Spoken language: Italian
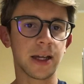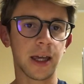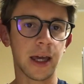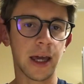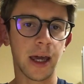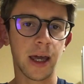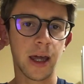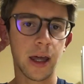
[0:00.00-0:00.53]

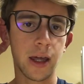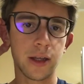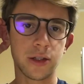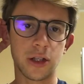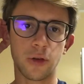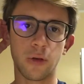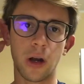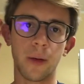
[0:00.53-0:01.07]
che
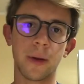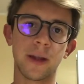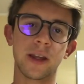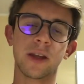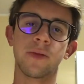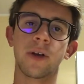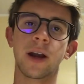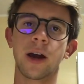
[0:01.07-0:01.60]

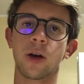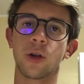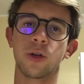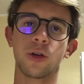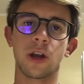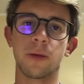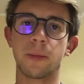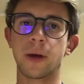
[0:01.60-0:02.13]
sicuramente verrà
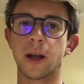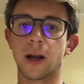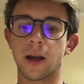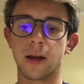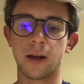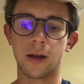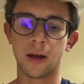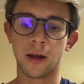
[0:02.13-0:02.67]
Crotone
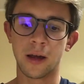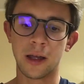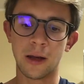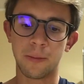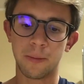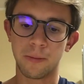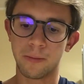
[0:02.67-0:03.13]
per eh, il